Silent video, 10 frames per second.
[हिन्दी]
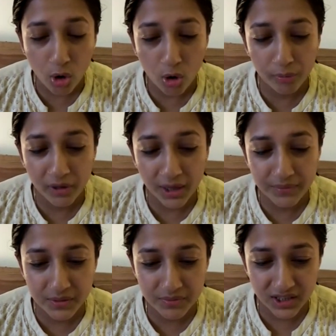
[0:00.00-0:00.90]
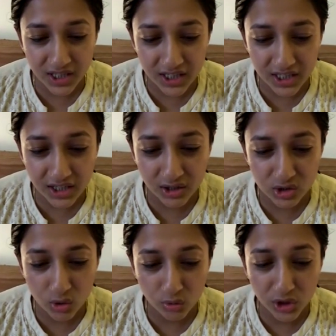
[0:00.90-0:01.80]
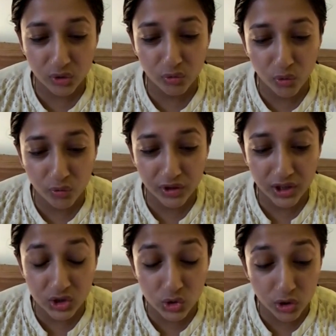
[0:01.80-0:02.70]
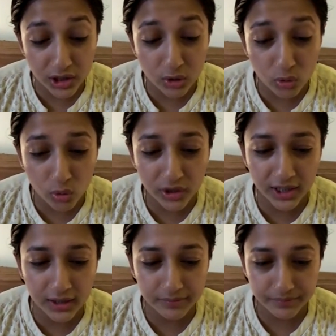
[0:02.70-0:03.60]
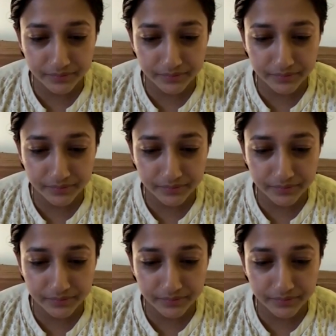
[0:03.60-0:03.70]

और मैं आप सबसे यही कहना चाहूँगी वो जो ये लोग हैं